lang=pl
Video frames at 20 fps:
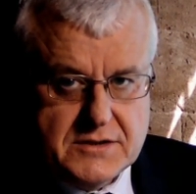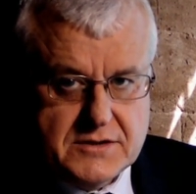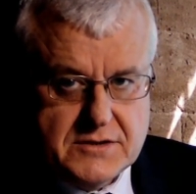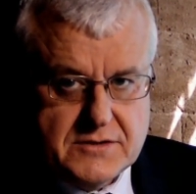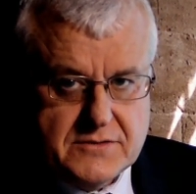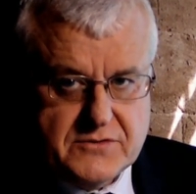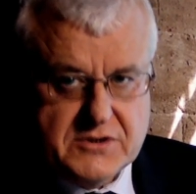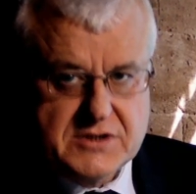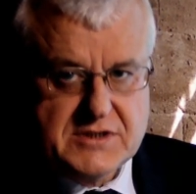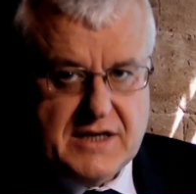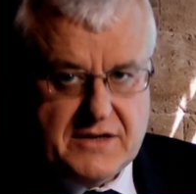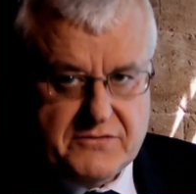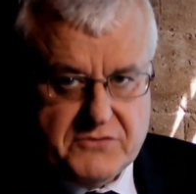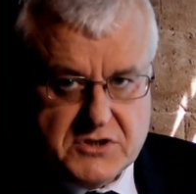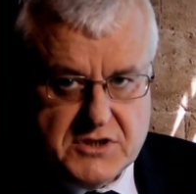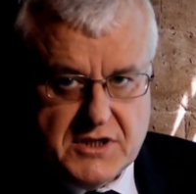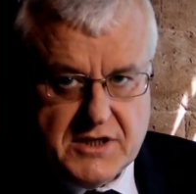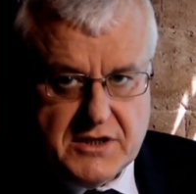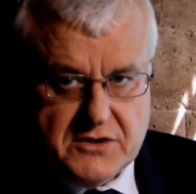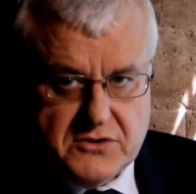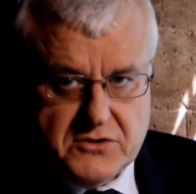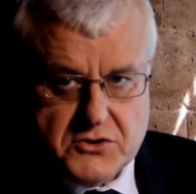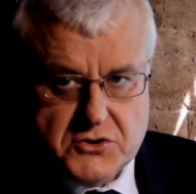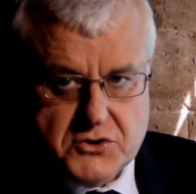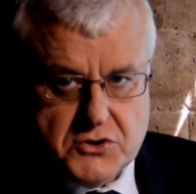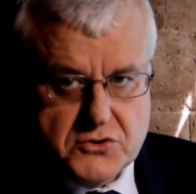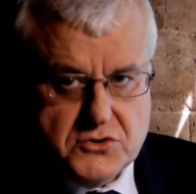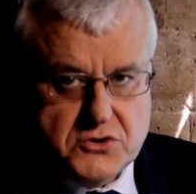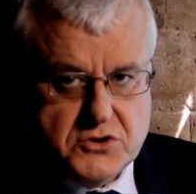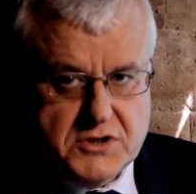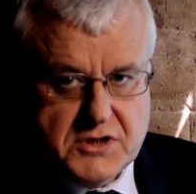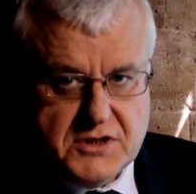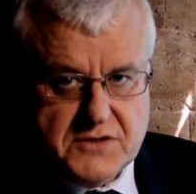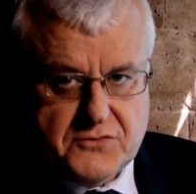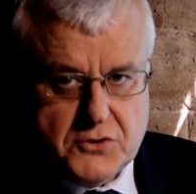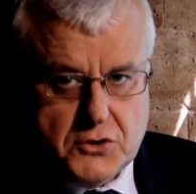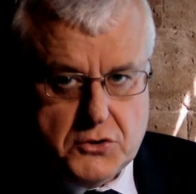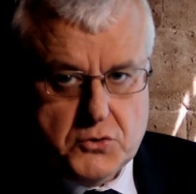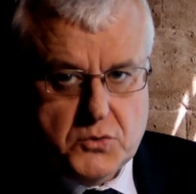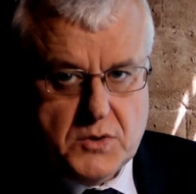wystawić na najgorszy odcinek
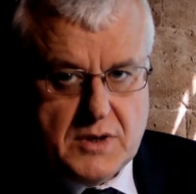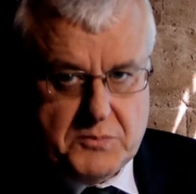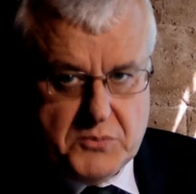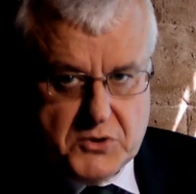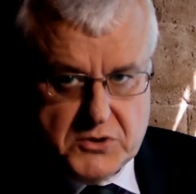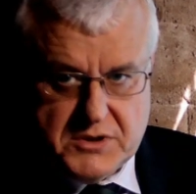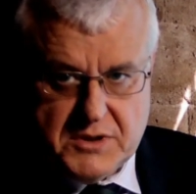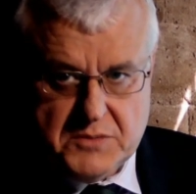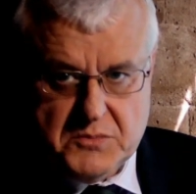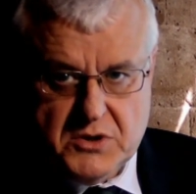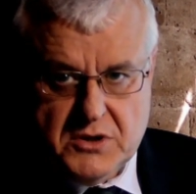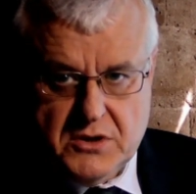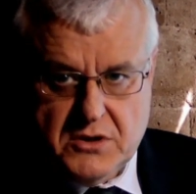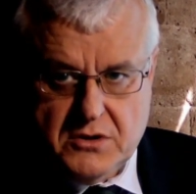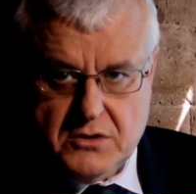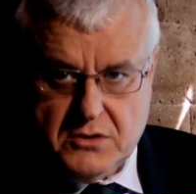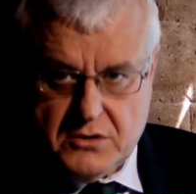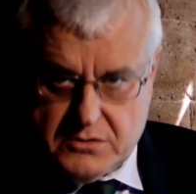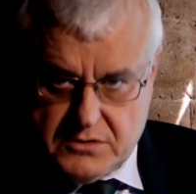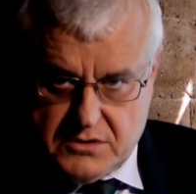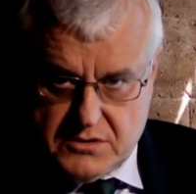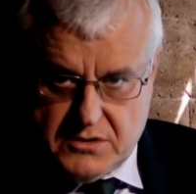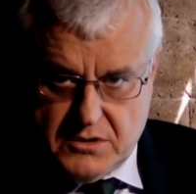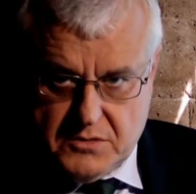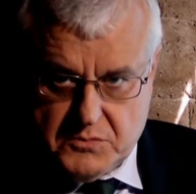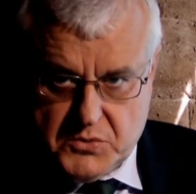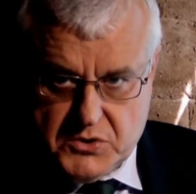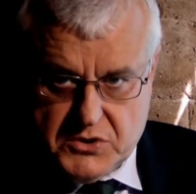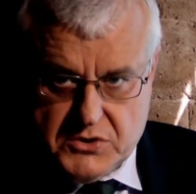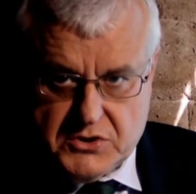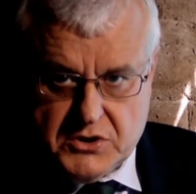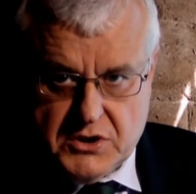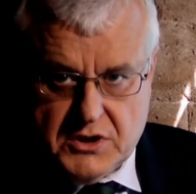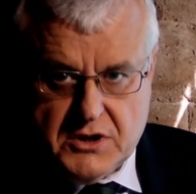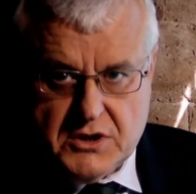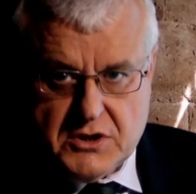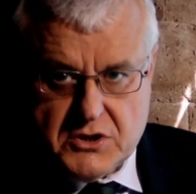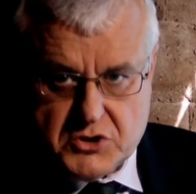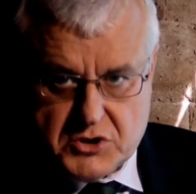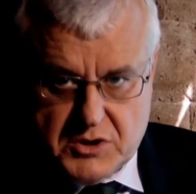frontu, a potem odstąpić,
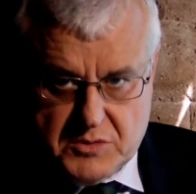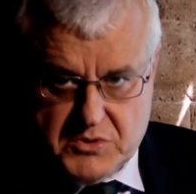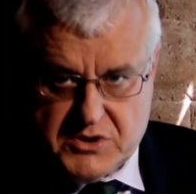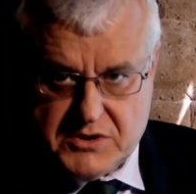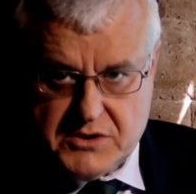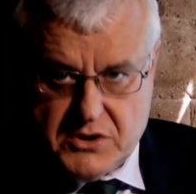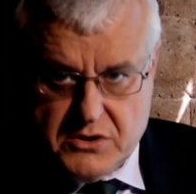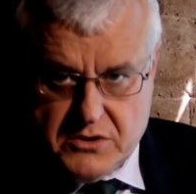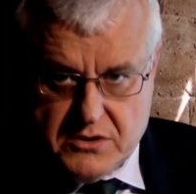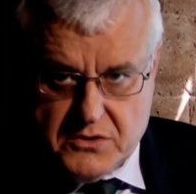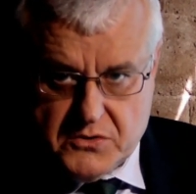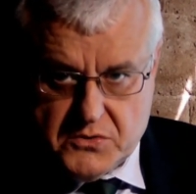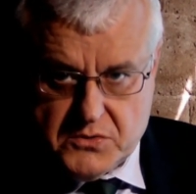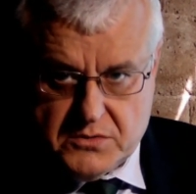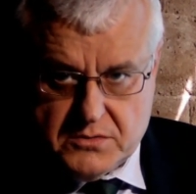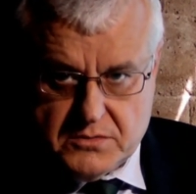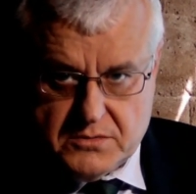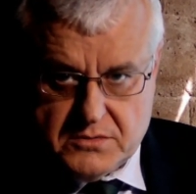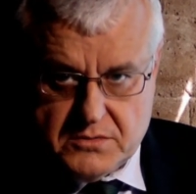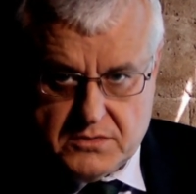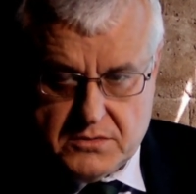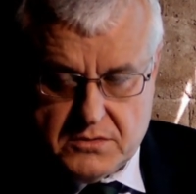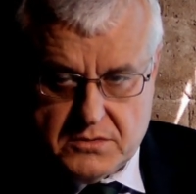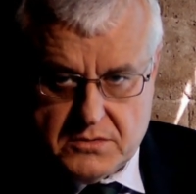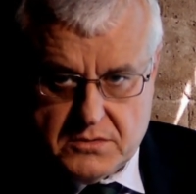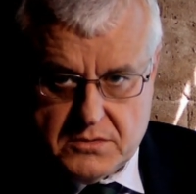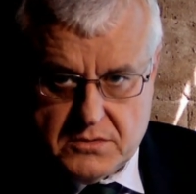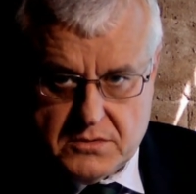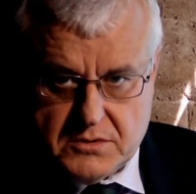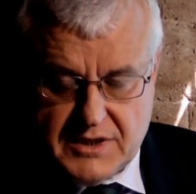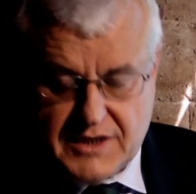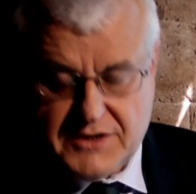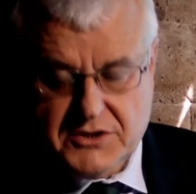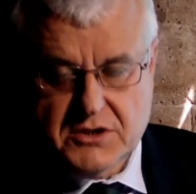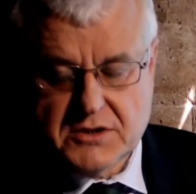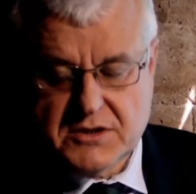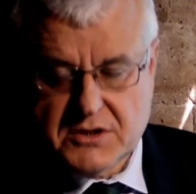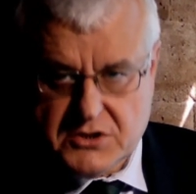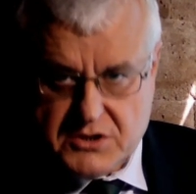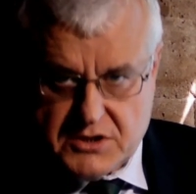żeby zginął. Tak
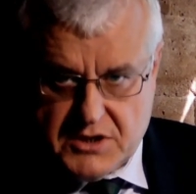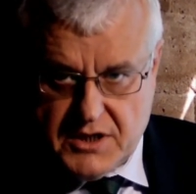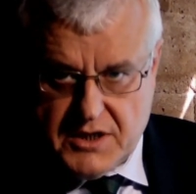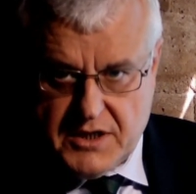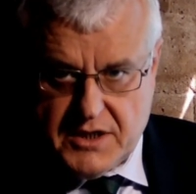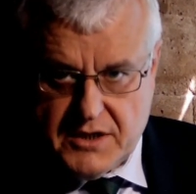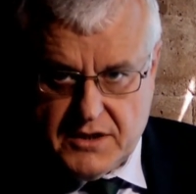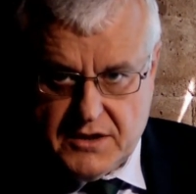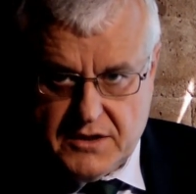się też dzieje.